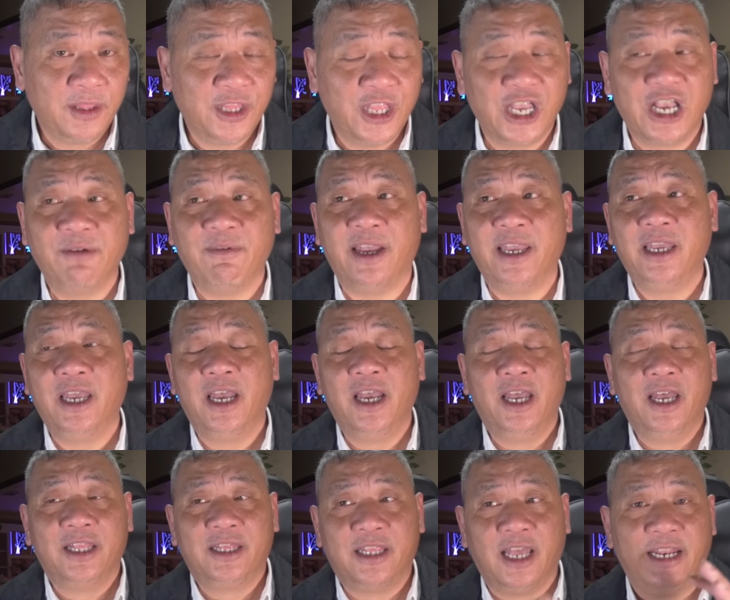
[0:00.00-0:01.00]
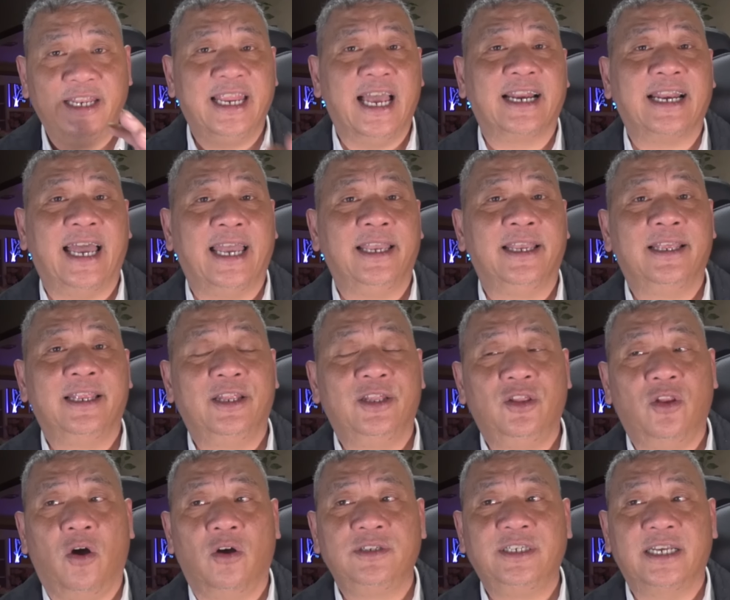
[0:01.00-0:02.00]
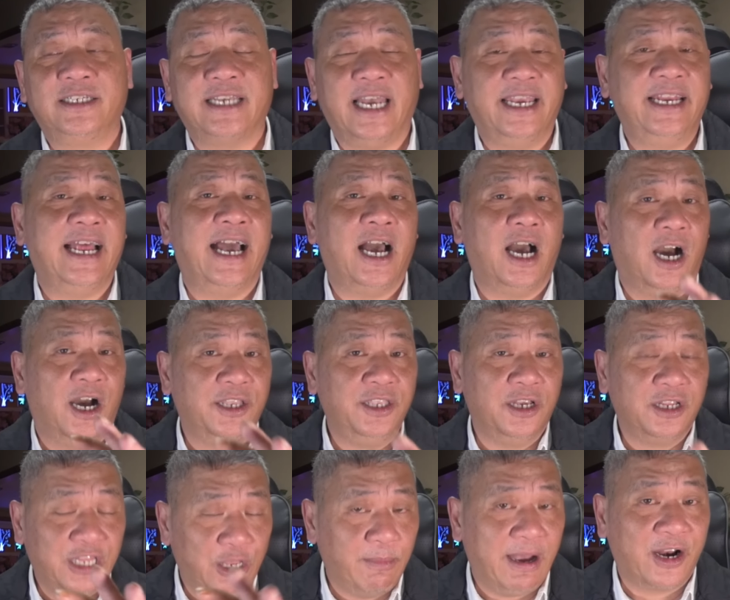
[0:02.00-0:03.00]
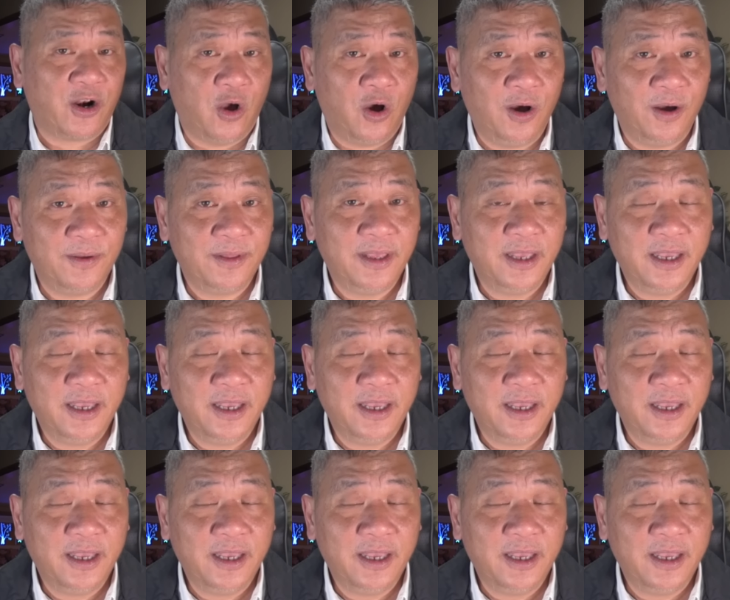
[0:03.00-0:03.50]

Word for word: Thì quý vị, tình trạng này nó sẽ xảy ra ở những tiểu bang đó.